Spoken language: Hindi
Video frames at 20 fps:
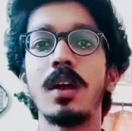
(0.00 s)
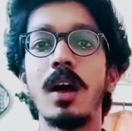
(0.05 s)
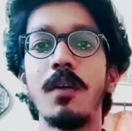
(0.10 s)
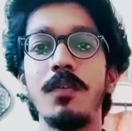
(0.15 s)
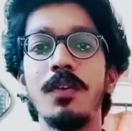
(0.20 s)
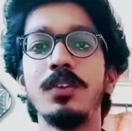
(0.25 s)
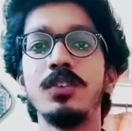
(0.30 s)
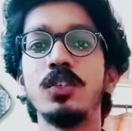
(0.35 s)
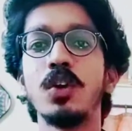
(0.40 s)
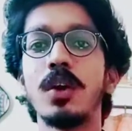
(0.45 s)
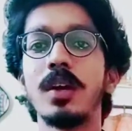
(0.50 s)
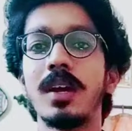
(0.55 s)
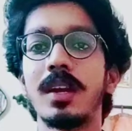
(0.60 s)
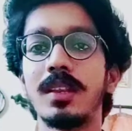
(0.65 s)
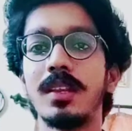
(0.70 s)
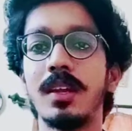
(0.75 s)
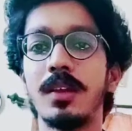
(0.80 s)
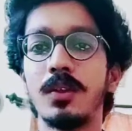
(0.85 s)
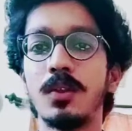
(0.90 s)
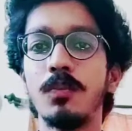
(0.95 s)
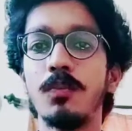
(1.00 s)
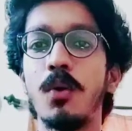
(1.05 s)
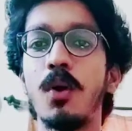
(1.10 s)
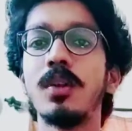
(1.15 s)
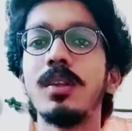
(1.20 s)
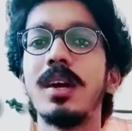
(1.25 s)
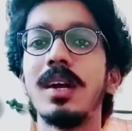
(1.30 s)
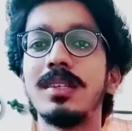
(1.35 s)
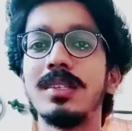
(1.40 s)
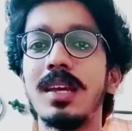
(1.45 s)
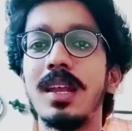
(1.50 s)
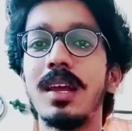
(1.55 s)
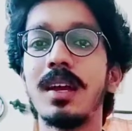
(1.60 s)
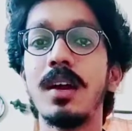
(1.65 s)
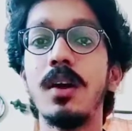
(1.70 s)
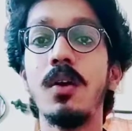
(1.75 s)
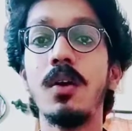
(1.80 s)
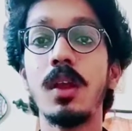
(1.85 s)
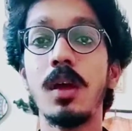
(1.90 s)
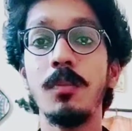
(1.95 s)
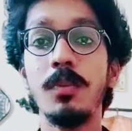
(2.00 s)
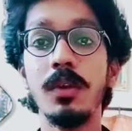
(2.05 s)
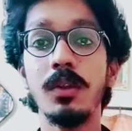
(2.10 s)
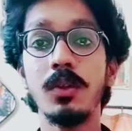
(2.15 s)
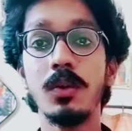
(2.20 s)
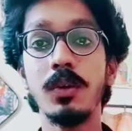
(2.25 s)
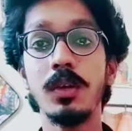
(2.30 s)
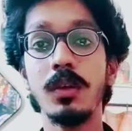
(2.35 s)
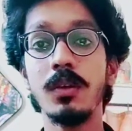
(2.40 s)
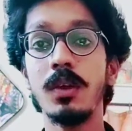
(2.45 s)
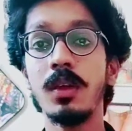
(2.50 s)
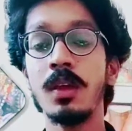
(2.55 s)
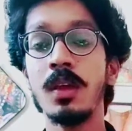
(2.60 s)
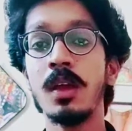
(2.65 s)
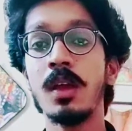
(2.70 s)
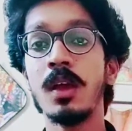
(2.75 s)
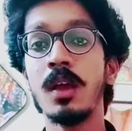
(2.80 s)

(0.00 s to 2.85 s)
काफ़ी इन्जॉय करते हैं तो बहुत अच्छा लगा और अभी तो ये